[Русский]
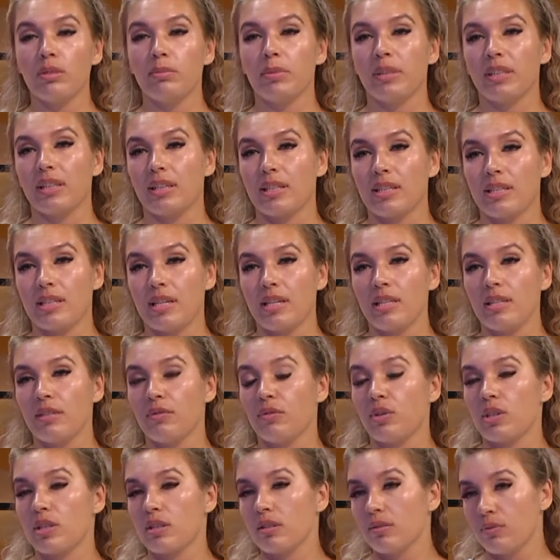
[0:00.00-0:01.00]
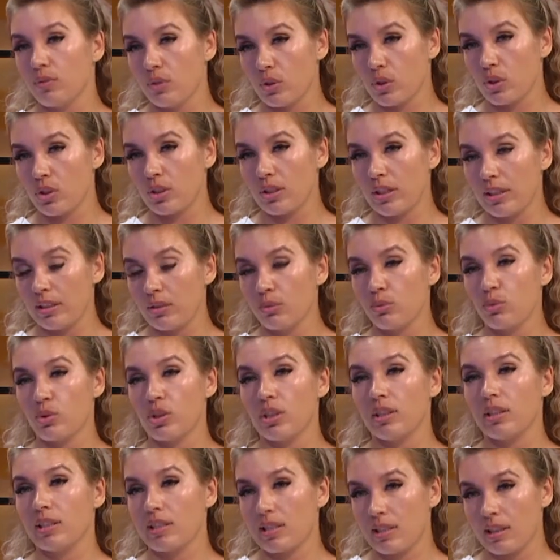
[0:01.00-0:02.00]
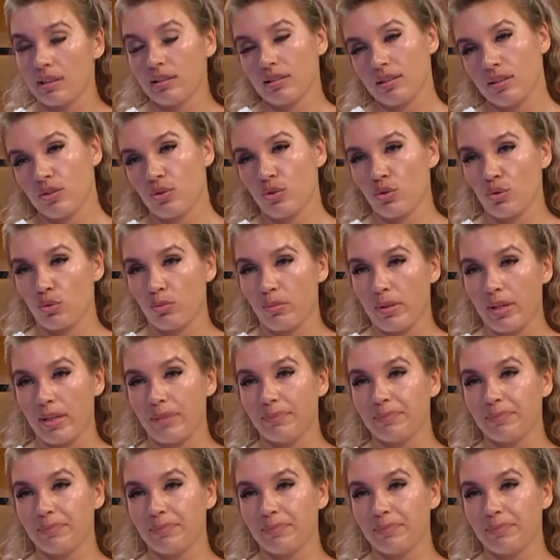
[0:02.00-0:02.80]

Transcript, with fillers: наказание в разы выше, это уже до 100 тысяч рублей.